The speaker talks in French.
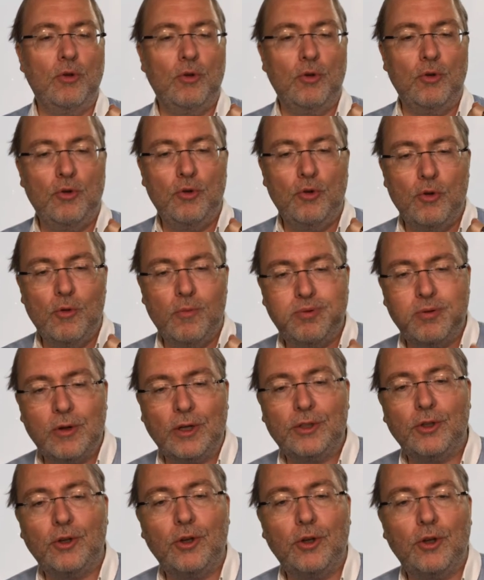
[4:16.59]
le
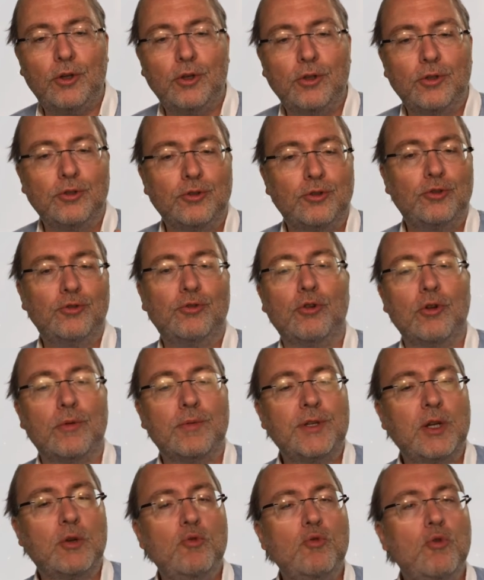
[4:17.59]
pointeur sur
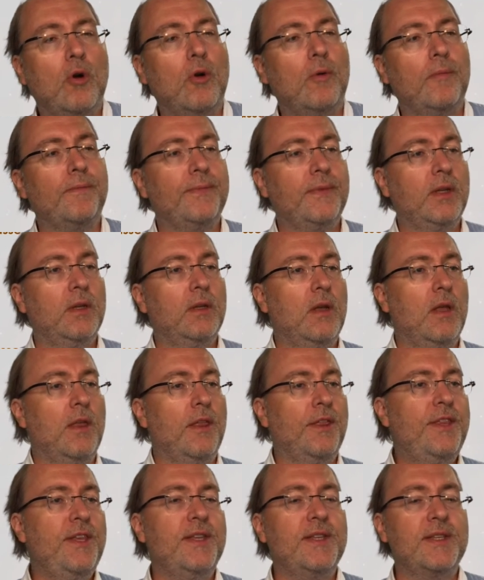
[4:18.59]
l'objet courant,
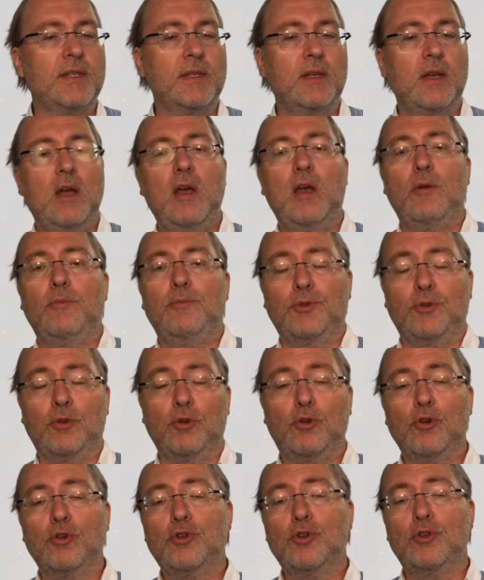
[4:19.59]
vis. Puisque
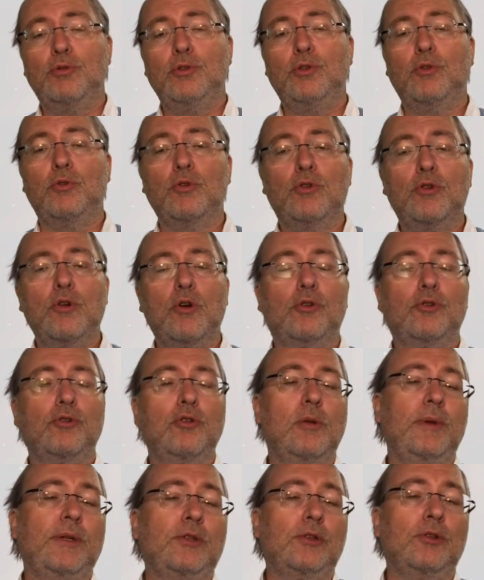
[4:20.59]
quand je suis dans le corps de
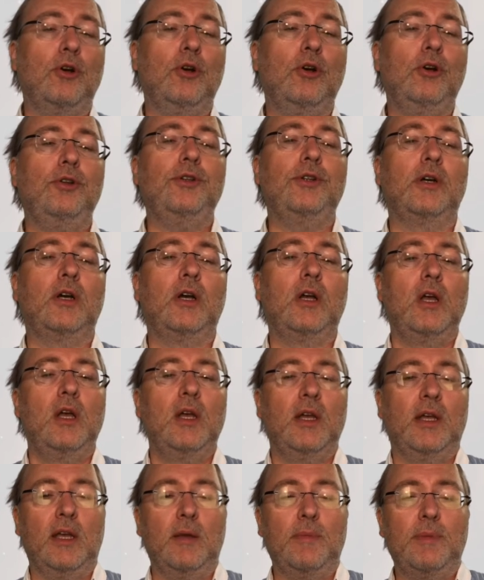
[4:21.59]
la méthode run,
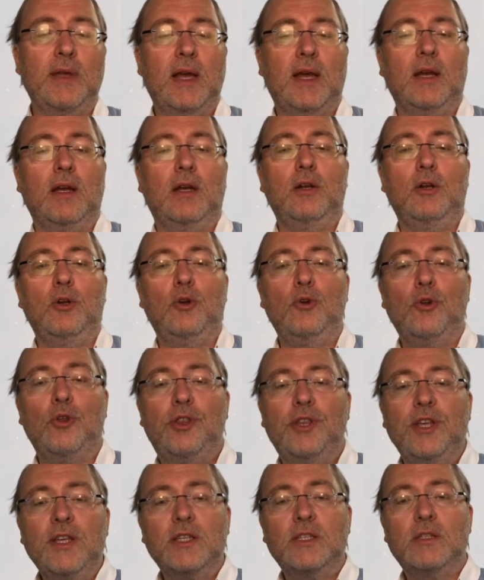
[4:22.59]
eh bien le
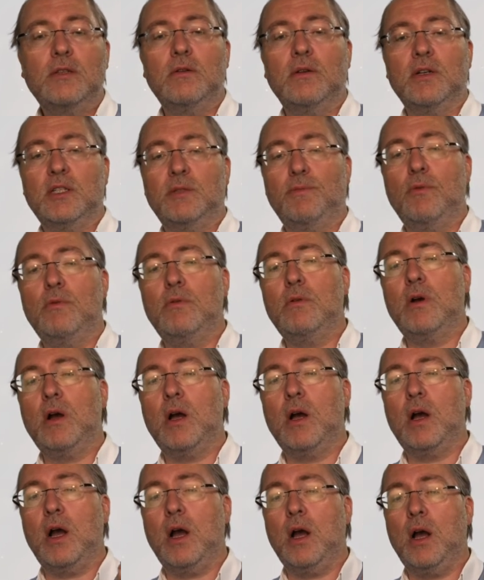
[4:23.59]
vis
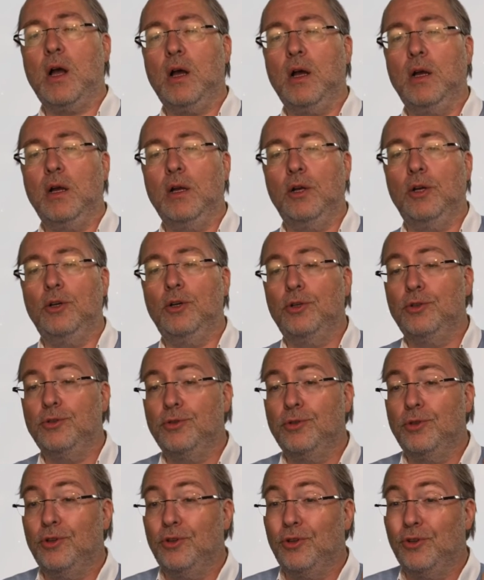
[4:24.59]
correspond à
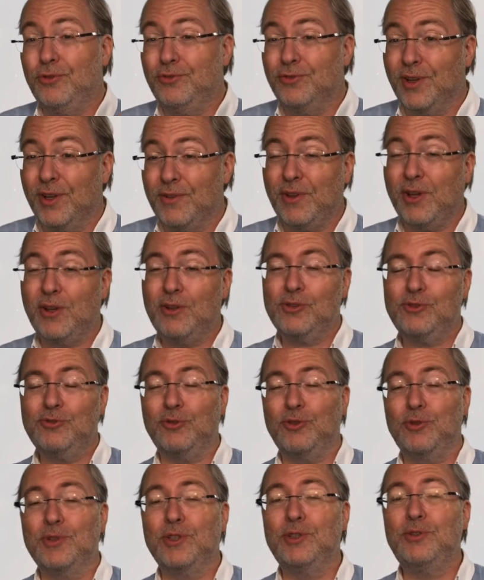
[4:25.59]
une référence
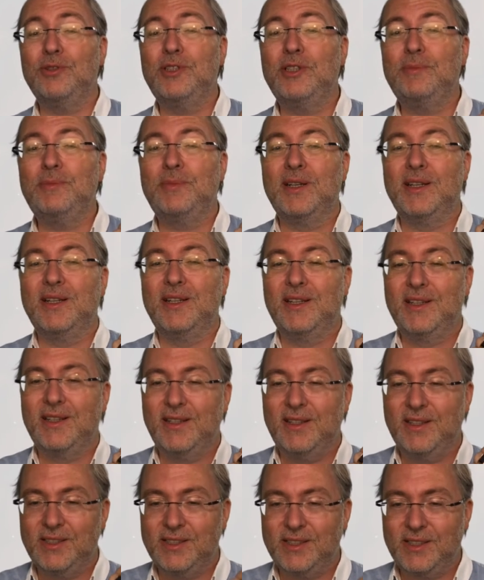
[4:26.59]
sur un objet de type
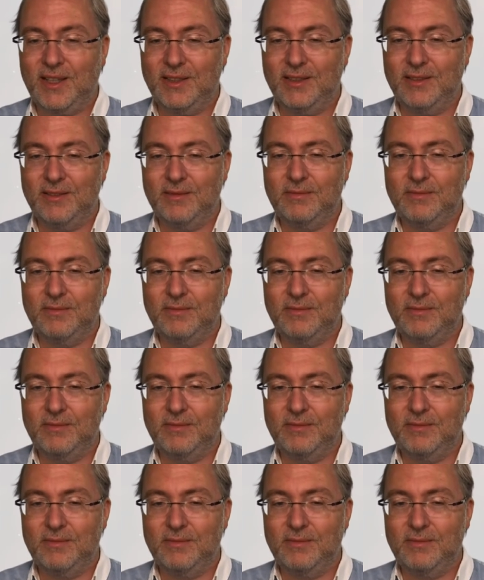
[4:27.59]
thread.